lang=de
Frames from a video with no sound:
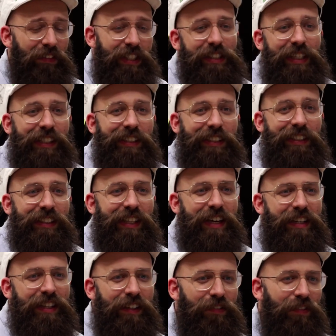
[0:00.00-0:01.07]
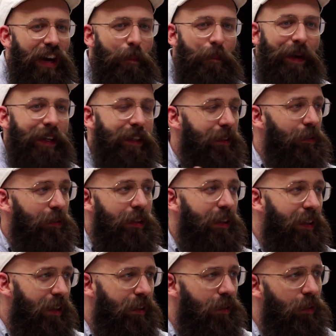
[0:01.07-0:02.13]
wie gesagt es ist gar nicht verabredet
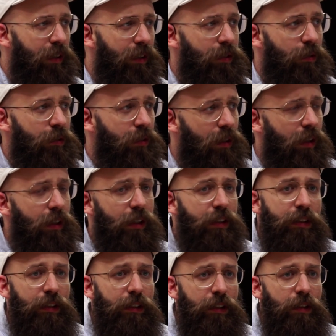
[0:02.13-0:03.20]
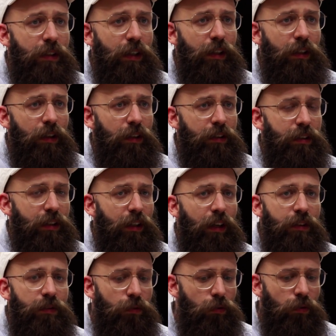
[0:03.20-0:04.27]
untereinander ja. oder so, sondern es ist, äh, es ist
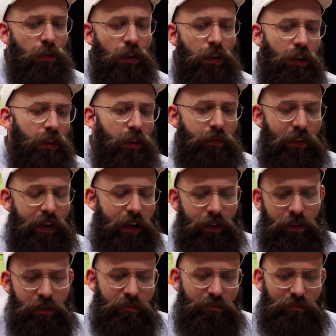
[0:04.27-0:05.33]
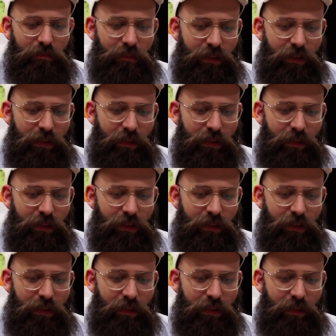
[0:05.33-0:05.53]
eher so, wenn dann,